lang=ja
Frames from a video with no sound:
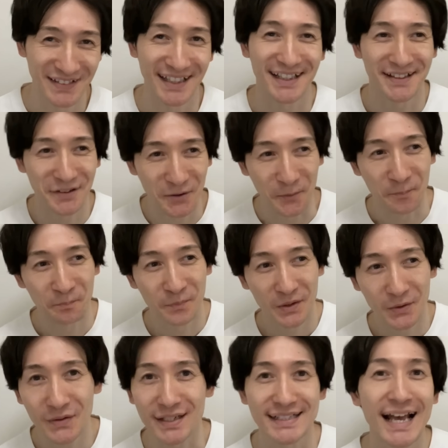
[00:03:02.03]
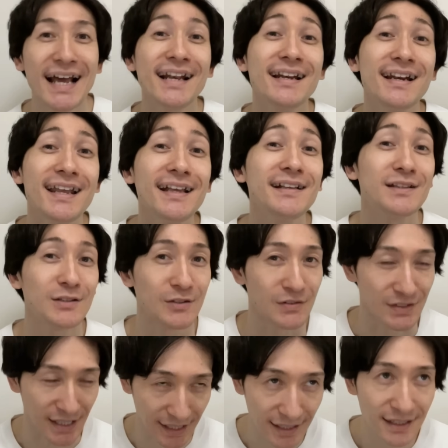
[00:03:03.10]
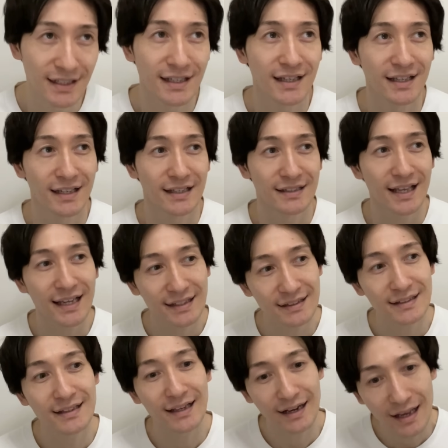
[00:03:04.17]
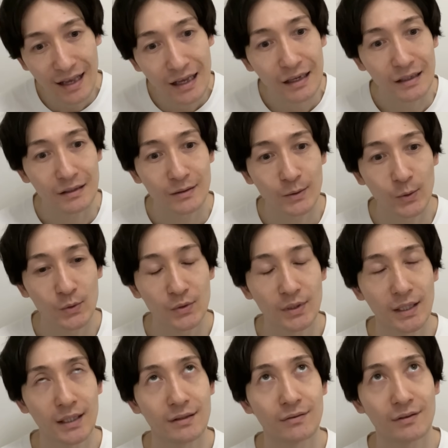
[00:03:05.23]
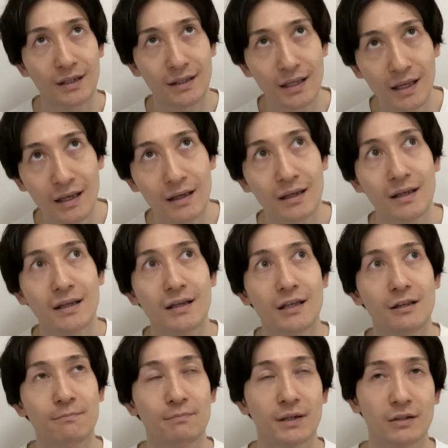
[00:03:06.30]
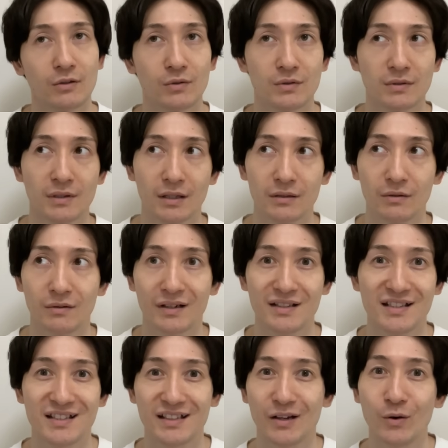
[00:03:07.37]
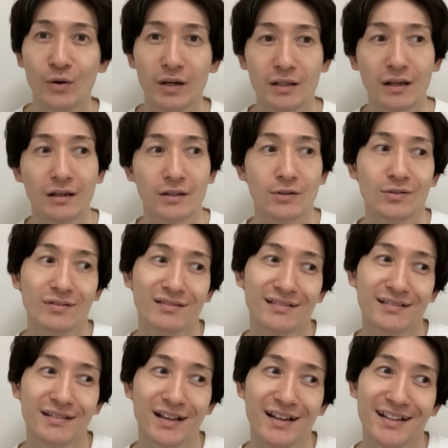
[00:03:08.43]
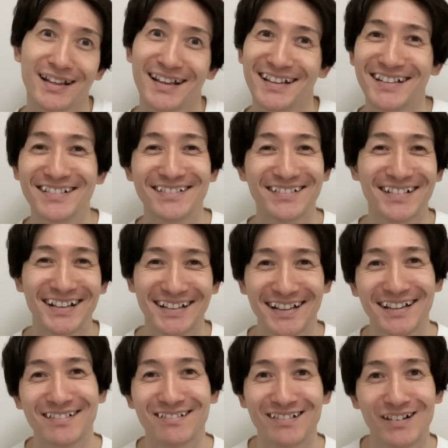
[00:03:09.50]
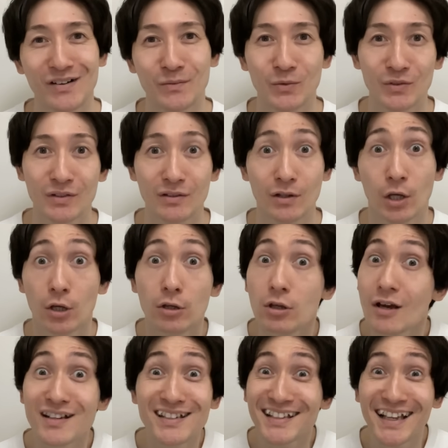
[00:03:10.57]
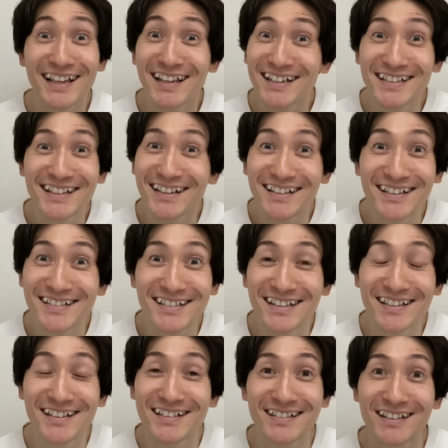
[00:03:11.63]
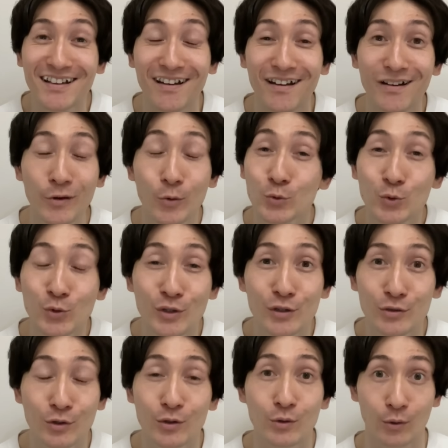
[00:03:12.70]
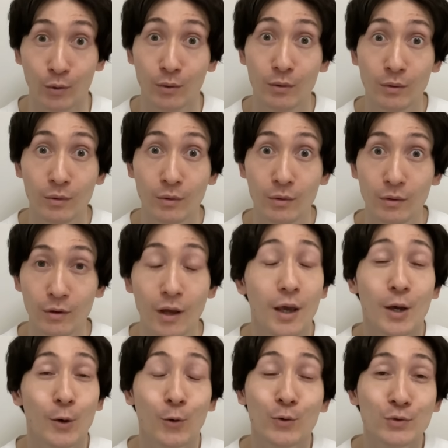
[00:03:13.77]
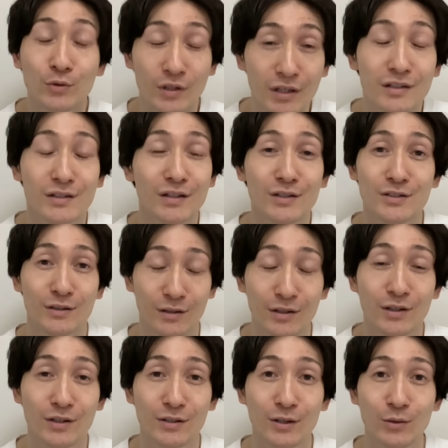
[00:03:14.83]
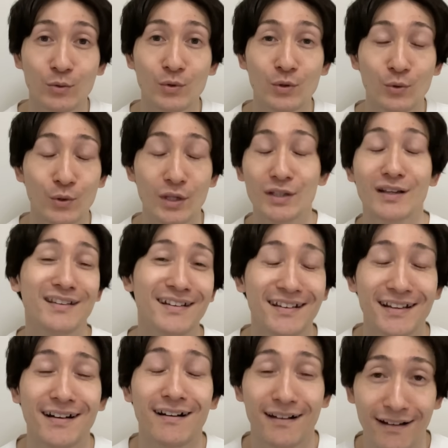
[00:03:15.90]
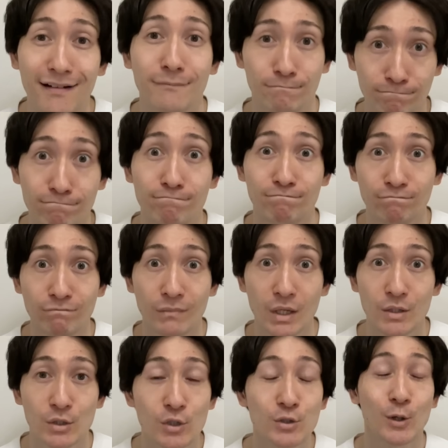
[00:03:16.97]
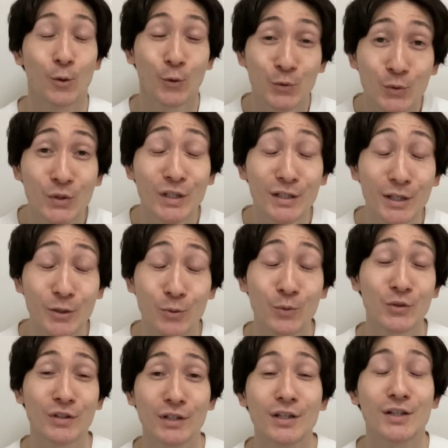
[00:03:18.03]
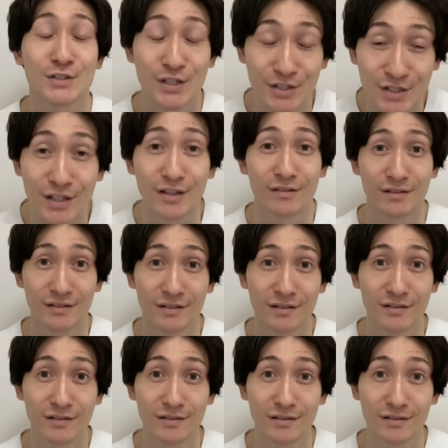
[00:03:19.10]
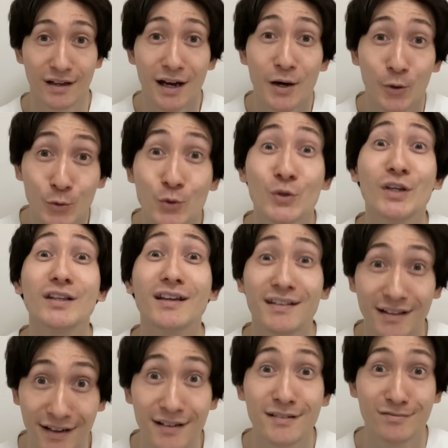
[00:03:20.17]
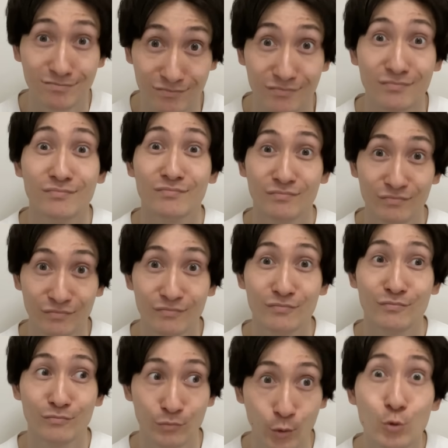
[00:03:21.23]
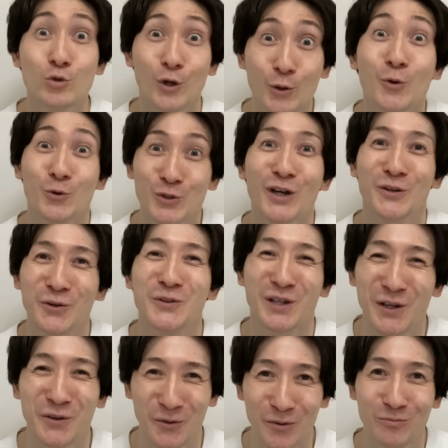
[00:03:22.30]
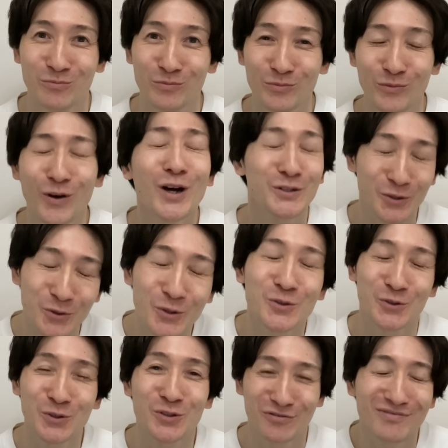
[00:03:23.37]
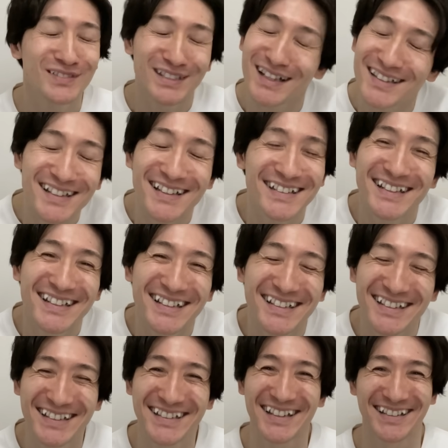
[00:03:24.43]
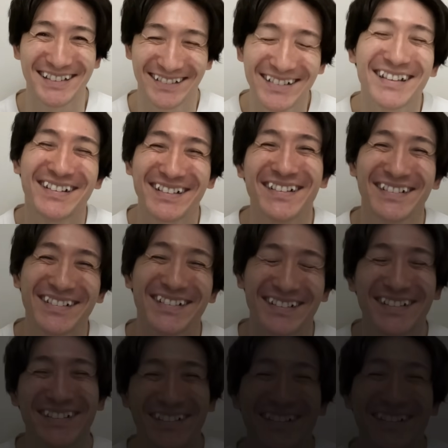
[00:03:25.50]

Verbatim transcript: んだけど、今回3連休じゃんだったら、国内とかで1泊2日とかにした方がなんかゆったりできるのかなとか思って。嫌じゃない嫌じゃない嫌じゃない嫌じゃない本当に嫌じゃないよえ、本当にサナちゃんが行きたいとこに俺行きたいだけだから、うん。サナちゃんが本当に行きたいと思ってんだったら全然いい。あ、本当に行きたいんだ。うん。じゃあ行こう、じゃあ行こう、じゃあ行こう。あ、そうしよう、そうしよう。うん、全然いい、全然いい、全然いい。オッケーオッケーオッケーオッケーオッ